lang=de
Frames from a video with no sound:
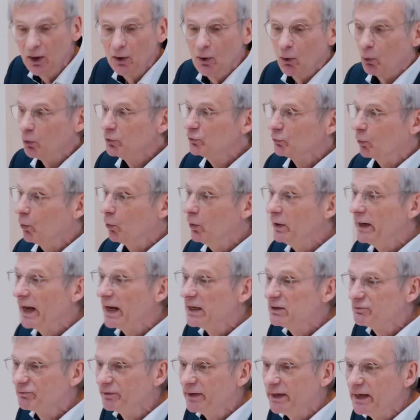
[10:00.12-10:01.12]
und
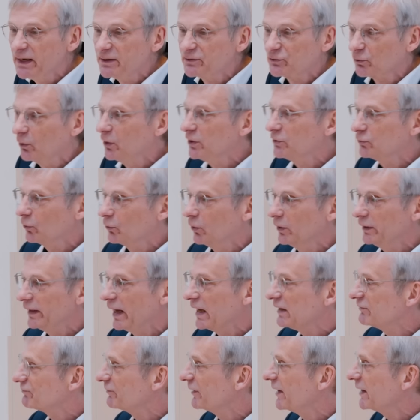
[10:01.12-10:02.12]
unentwegt, und
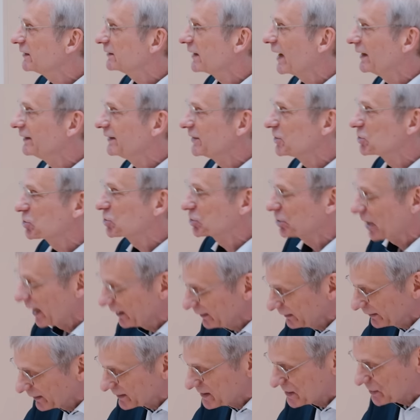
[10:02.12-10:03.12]
unentwegt an die
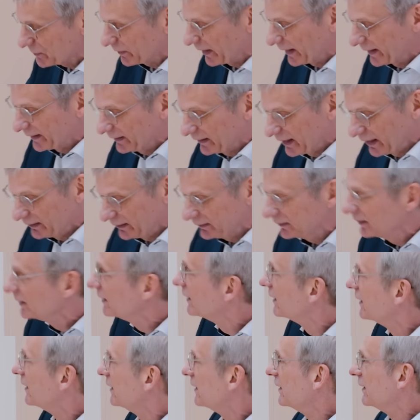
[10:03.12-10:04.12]
Schande zu erinnern,
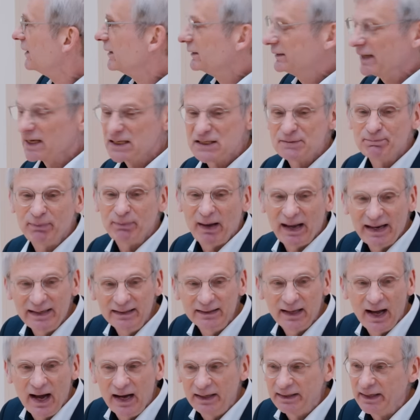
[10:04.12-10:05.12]
dass
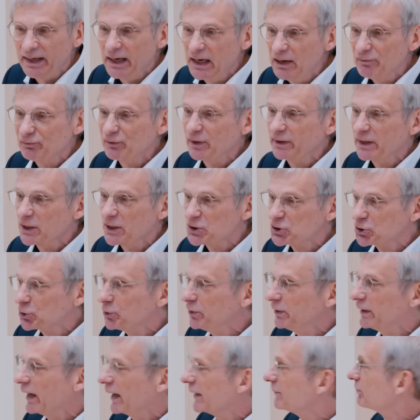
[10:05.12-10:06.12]
beinahe die Hälfte der
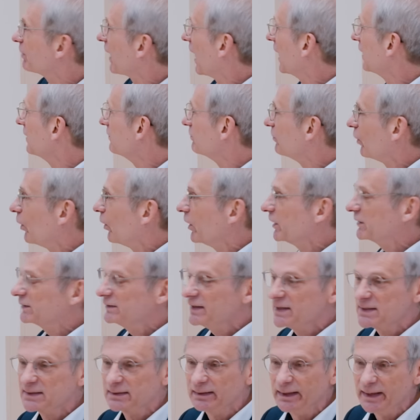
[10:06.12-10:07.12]
Schüler in Brandenburg
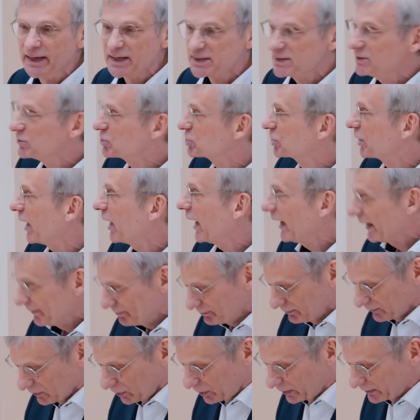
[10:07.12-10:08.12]
nicht lesen,
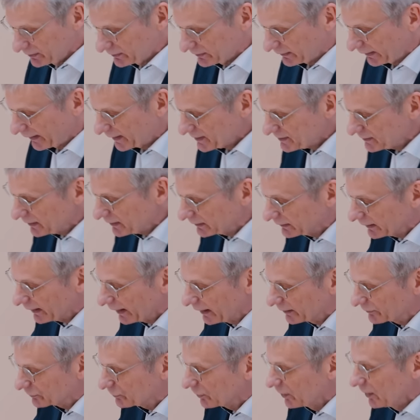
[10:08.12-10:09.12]
schreiben und rechnen
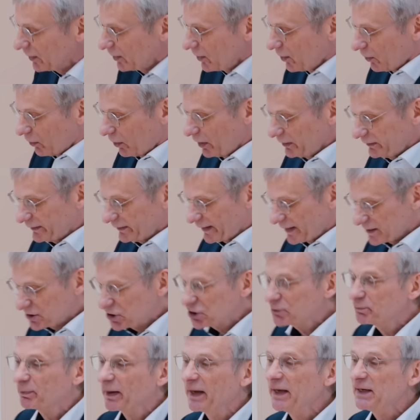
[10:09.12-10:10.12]
lernt. Und es
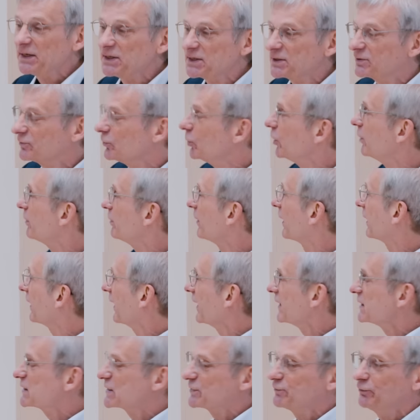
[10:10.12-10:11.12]
spricht
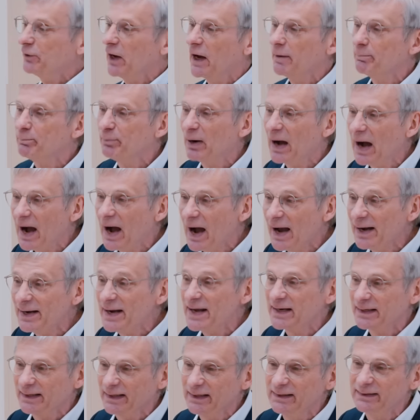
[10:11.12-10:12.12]
übrigens für
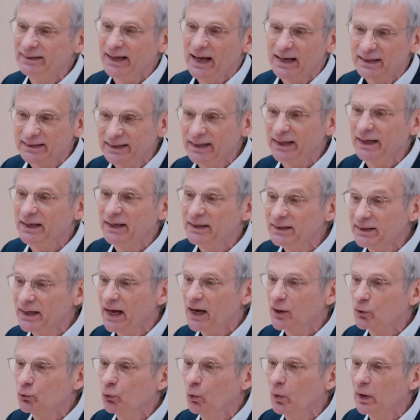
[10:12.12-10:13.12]
Panik in der
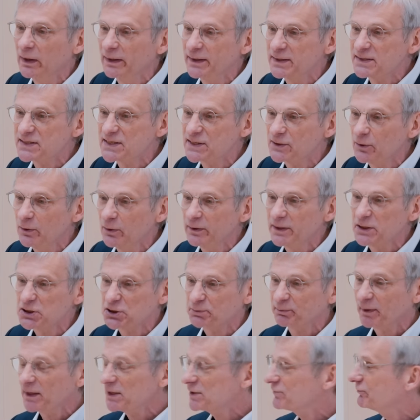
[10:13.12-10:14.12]
Kenia-Koalition. Es
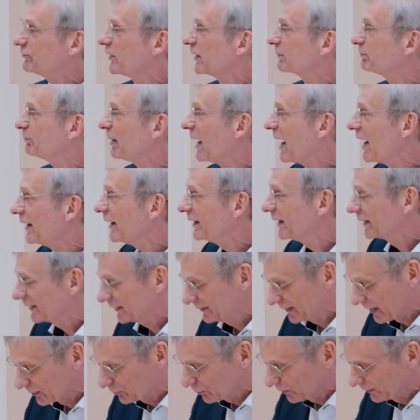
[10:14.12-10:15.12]
spricht für Panik
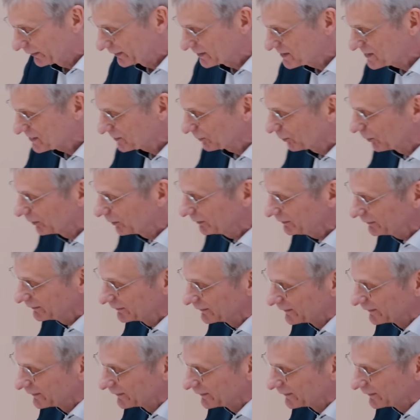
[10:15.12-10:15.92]
in der Koalition,